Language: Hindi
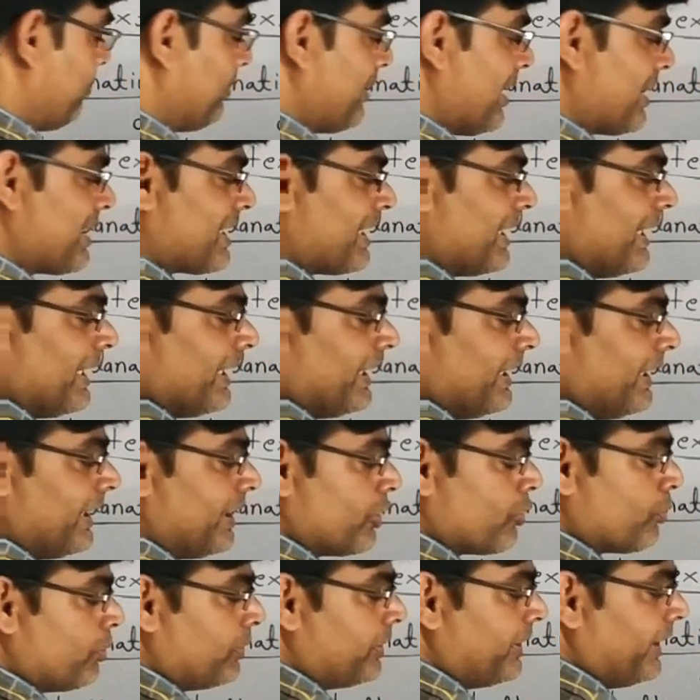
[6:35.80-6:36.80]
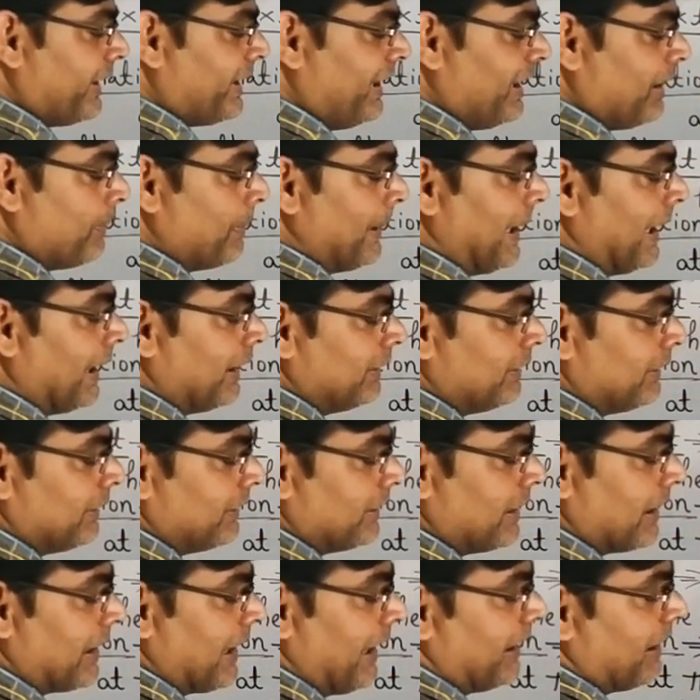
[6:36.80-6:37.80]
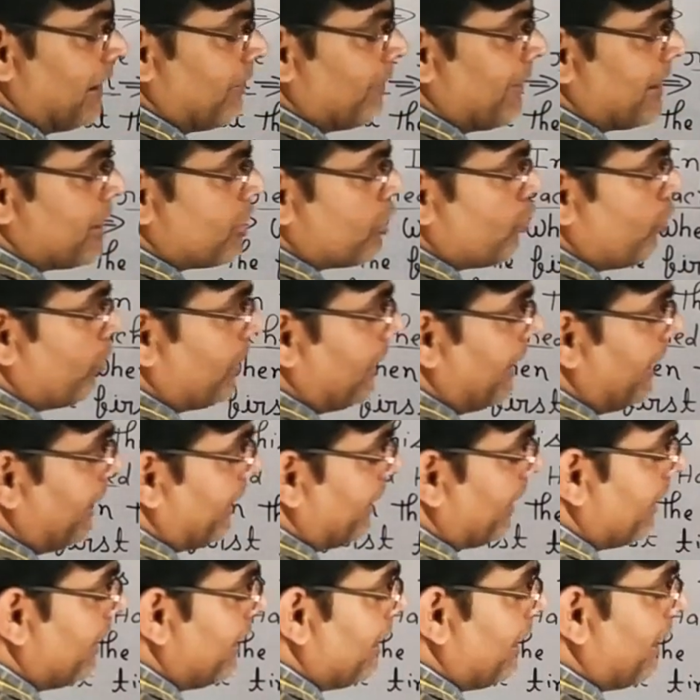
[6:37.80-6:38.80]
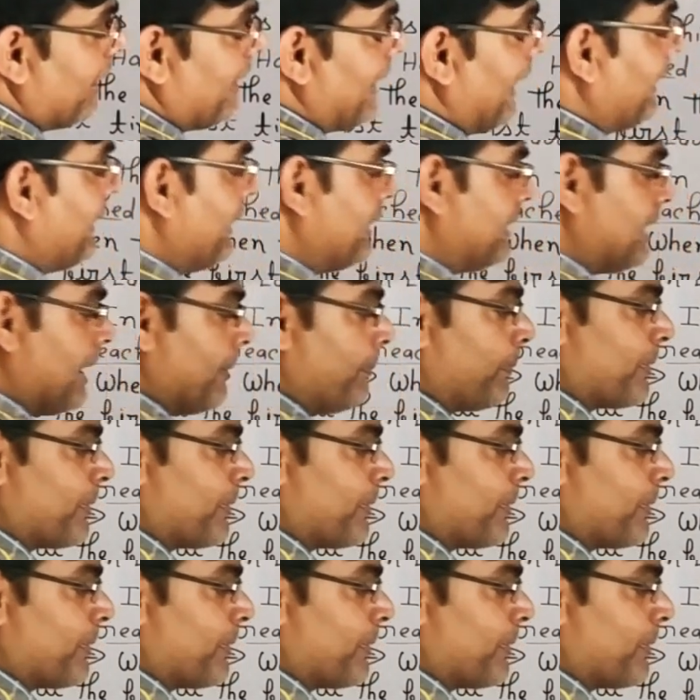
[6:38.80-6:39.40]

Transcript: आफ्टर सीइंग इट इसको देखने के बाद द राइटर वाज सो ग्लैड राइटर इतना